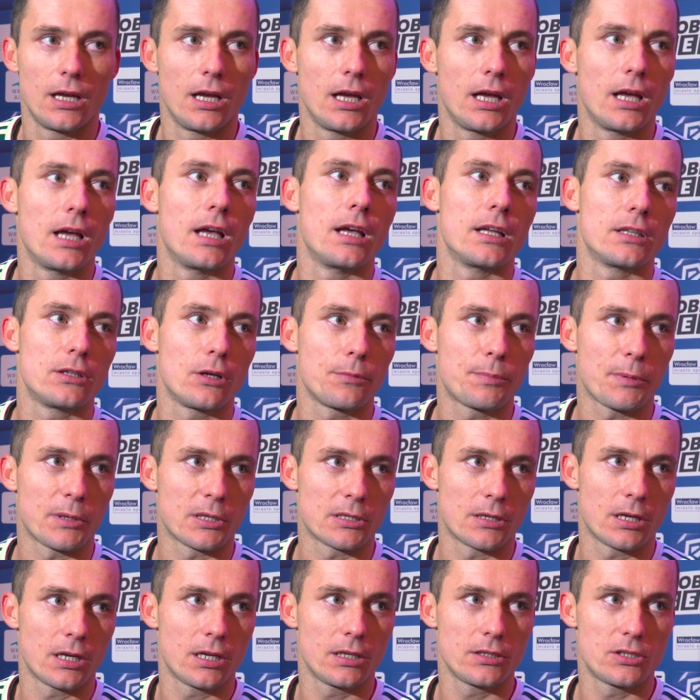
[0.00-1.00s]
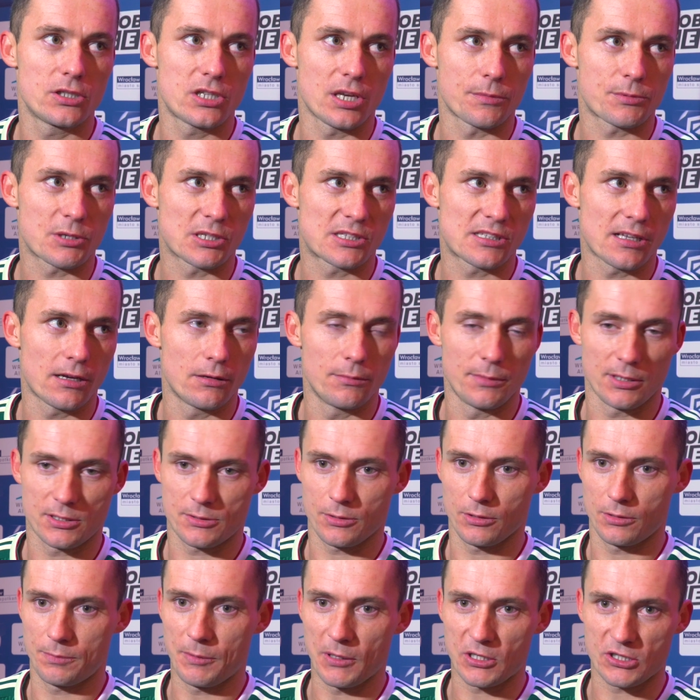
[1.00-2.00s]
e, doping dzisiaj przez całą
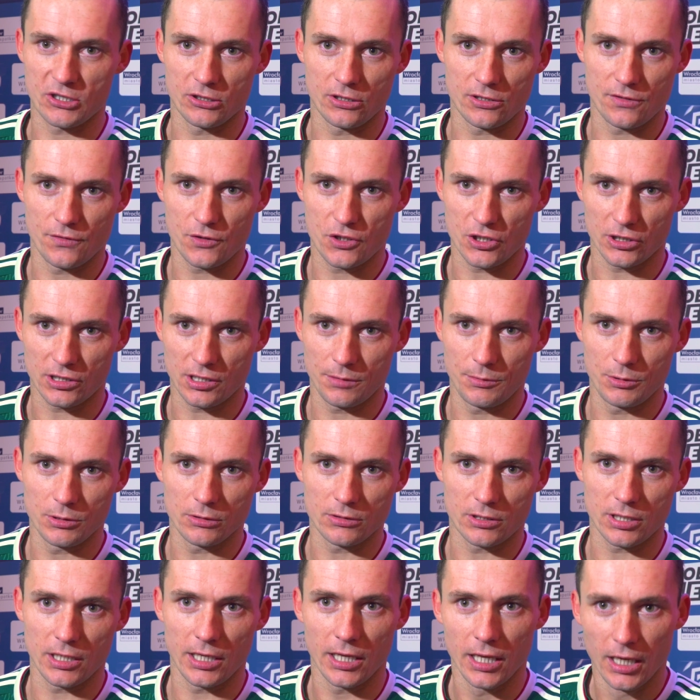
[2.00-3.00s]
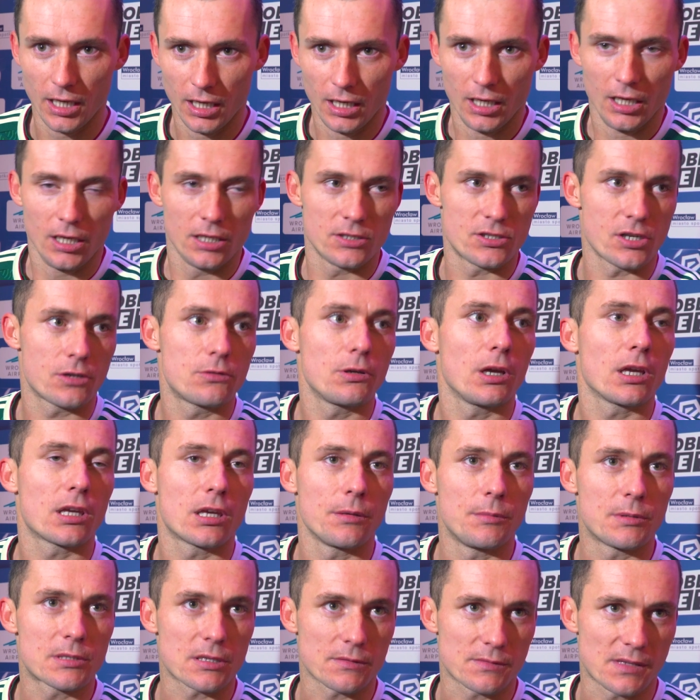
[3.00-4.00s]
mecz od pierwszej do 90 minuty. Dziękuję
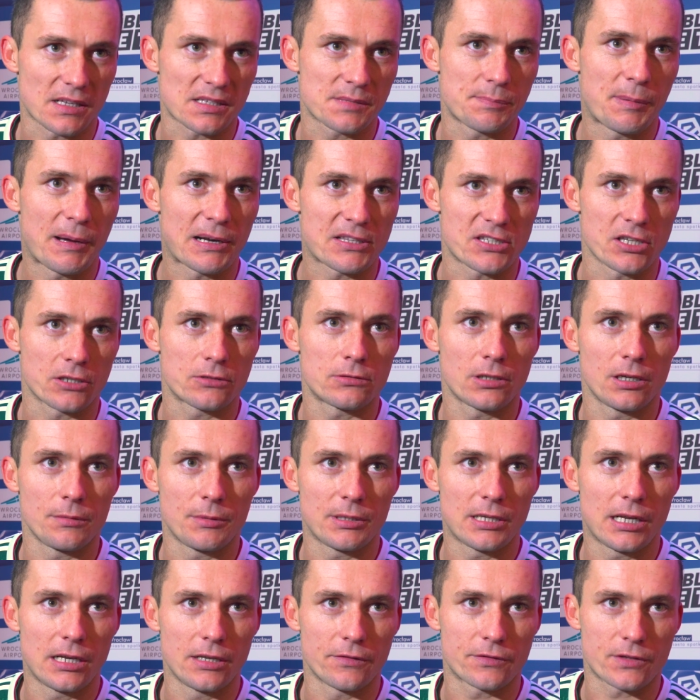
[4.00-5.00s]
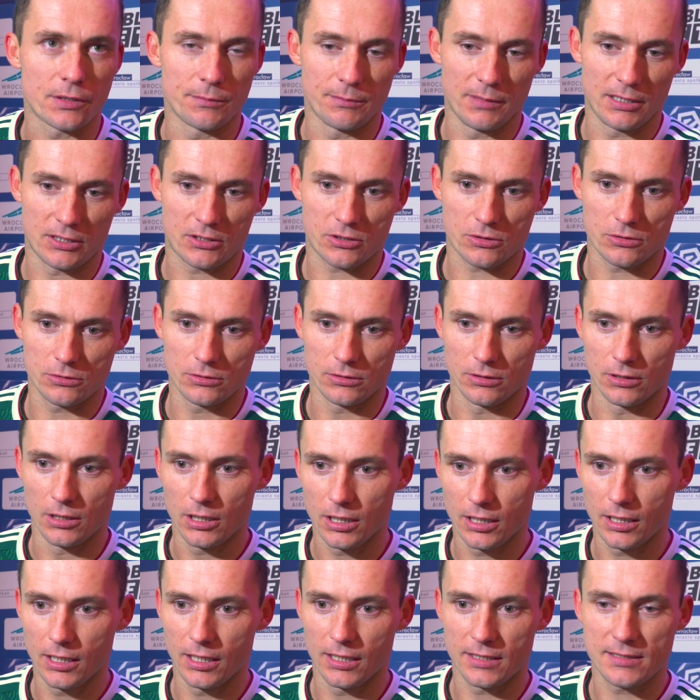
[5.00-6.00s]
kibicom za wsparcie, które mi dali w tym meczu.
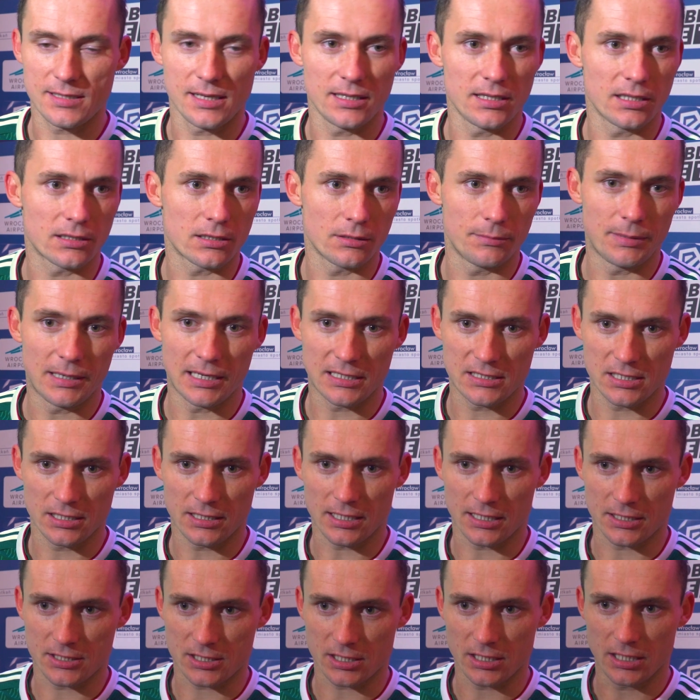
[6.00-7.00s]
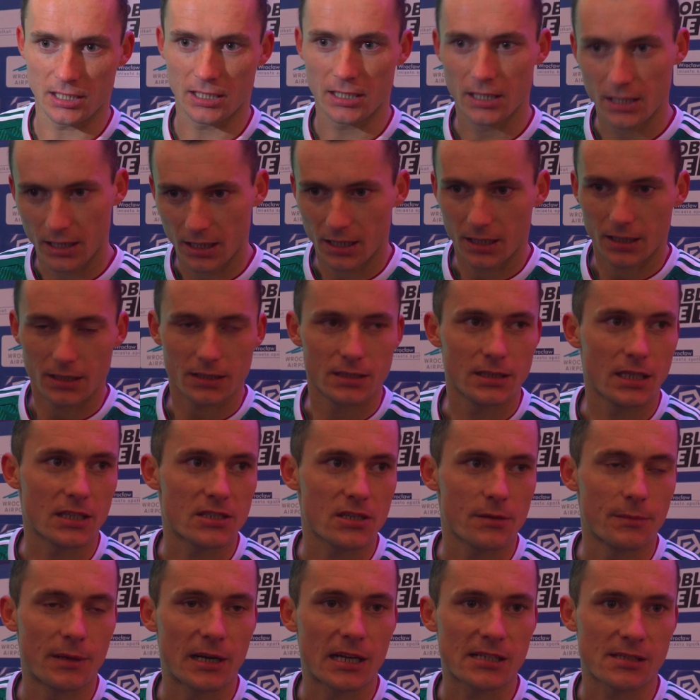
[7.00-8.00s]
E, cenię to bardziej, także
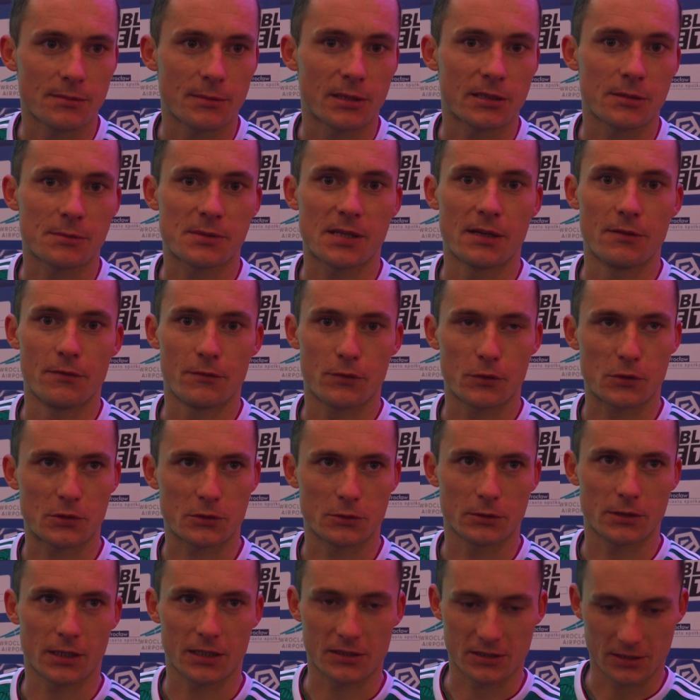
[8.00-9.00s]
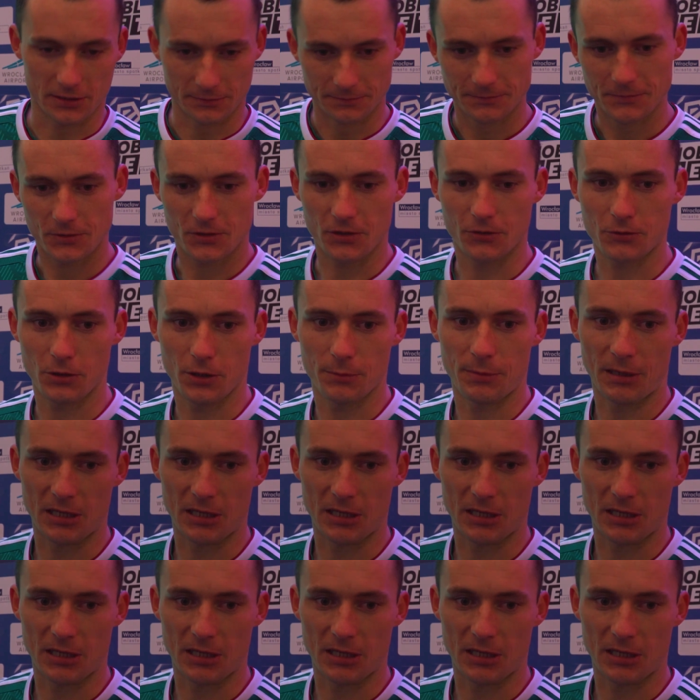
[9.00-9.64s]
jedziemy razem na tym samym wózku, także dziękuję